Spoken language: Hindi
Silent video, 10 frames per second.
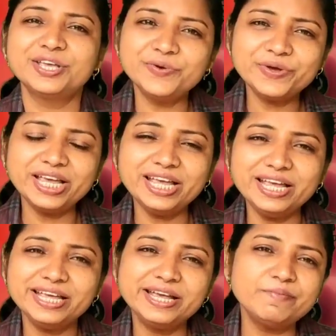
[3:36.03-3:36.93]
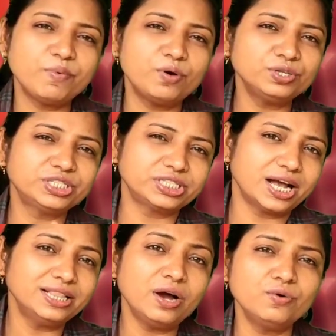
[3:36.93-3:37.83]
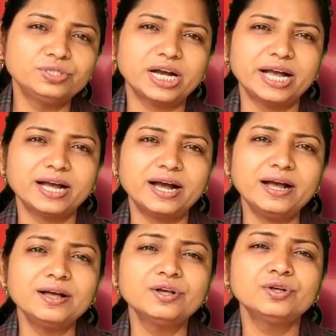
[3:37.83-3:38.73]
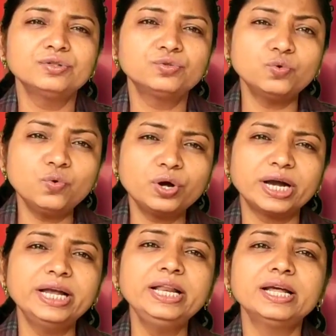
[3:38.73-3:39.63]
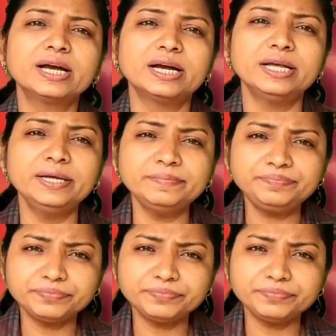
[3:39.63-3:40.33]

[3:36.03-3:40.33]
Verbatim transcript: क्योंकि ये बहुत ज़्यादा हो जाएगा तो कहीं ना कहीं